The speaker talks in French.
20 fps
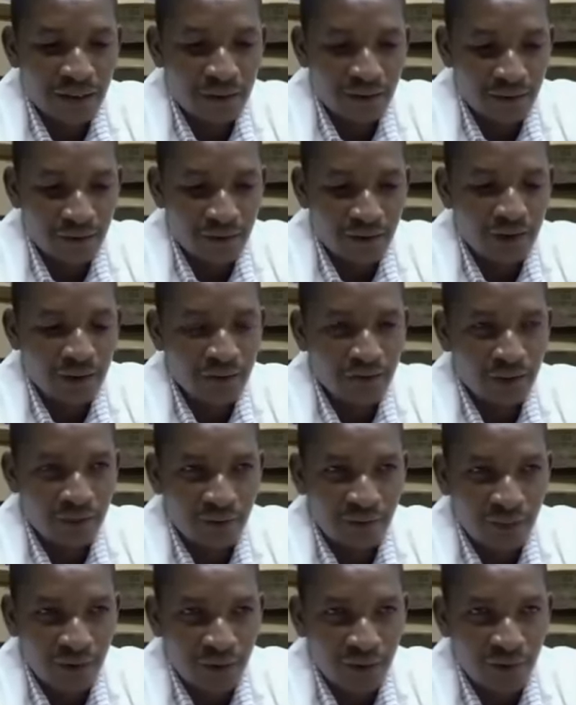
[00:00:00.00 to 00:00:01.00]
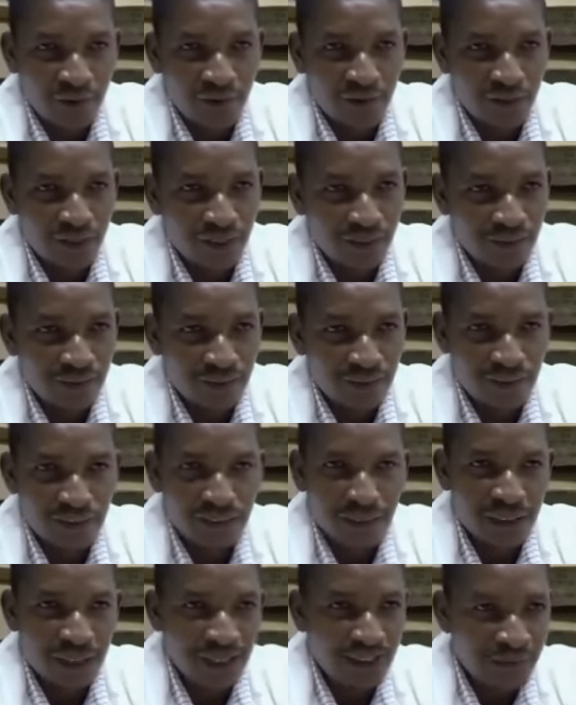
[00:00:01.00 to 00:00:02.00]
Notre formule contient des
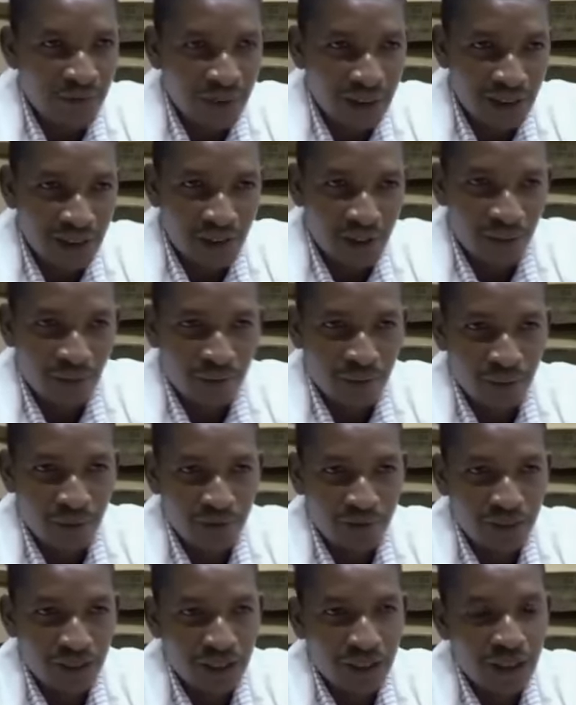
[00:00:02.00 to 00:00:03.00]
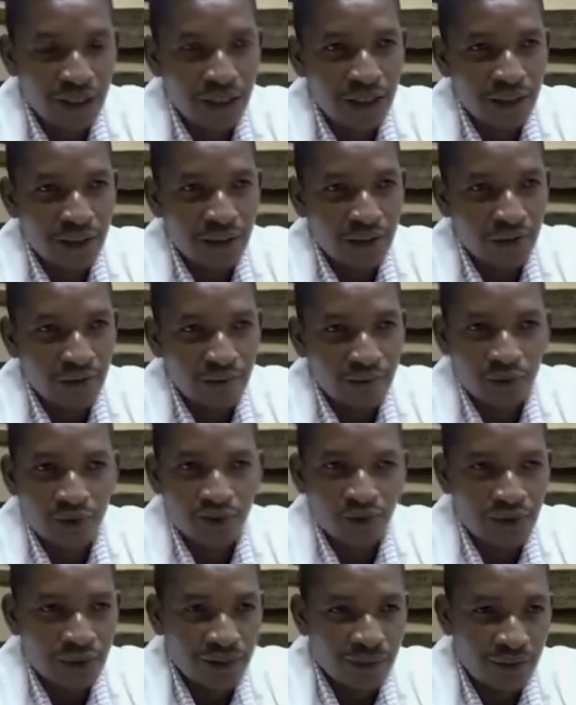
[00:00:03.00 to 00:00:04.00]
extraits naturels de plantes qui
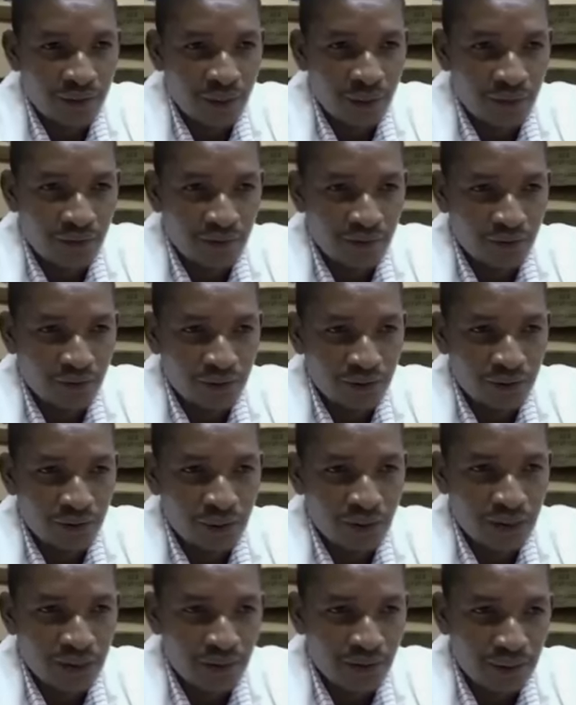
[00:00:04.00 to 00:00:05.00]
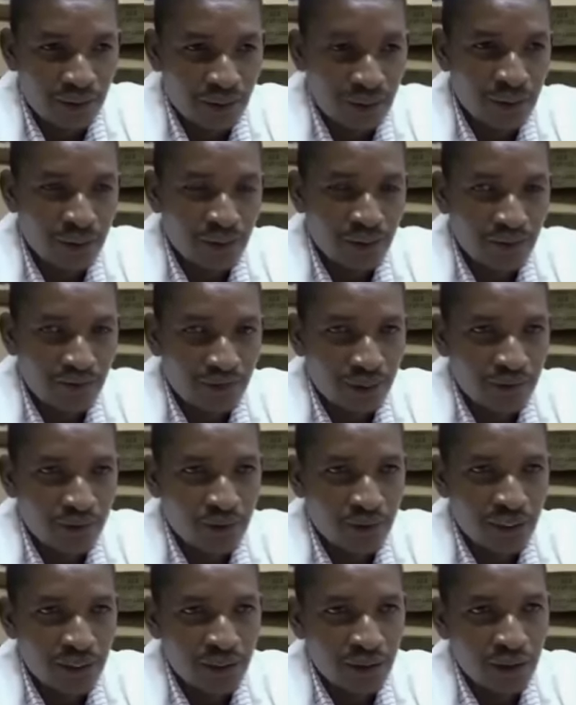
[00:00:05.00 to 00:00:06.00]
augmentent le flux sanguin,
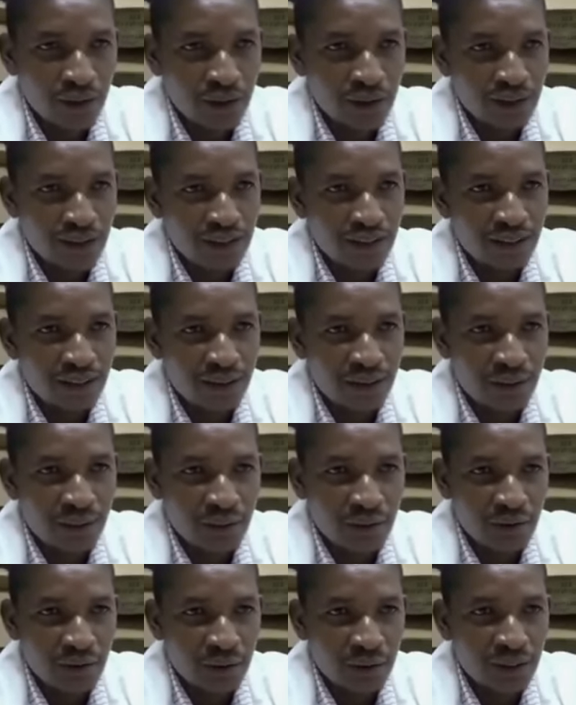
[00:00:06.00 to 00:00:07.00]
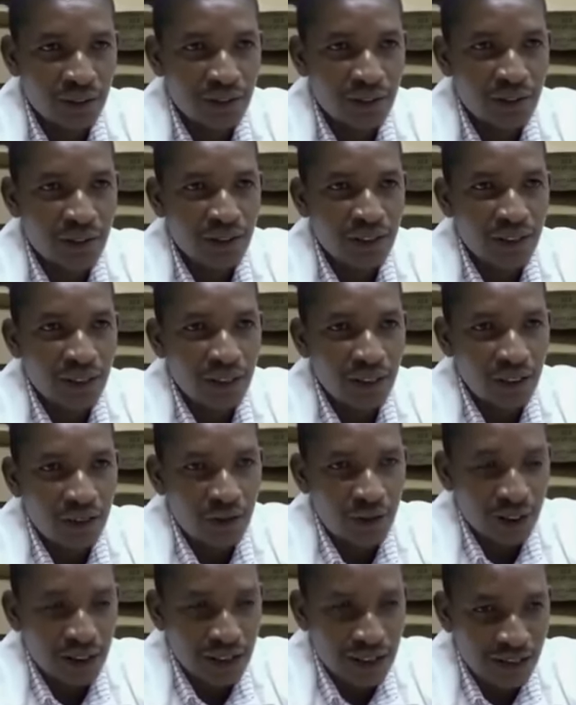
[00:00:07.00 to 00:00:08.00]
favorisant ainsi une croissance
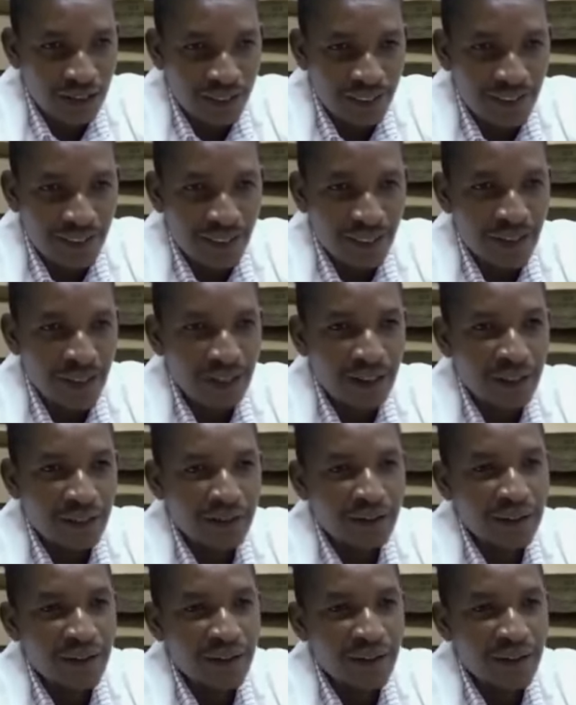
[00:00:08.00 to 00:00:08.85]
naturelle et saine.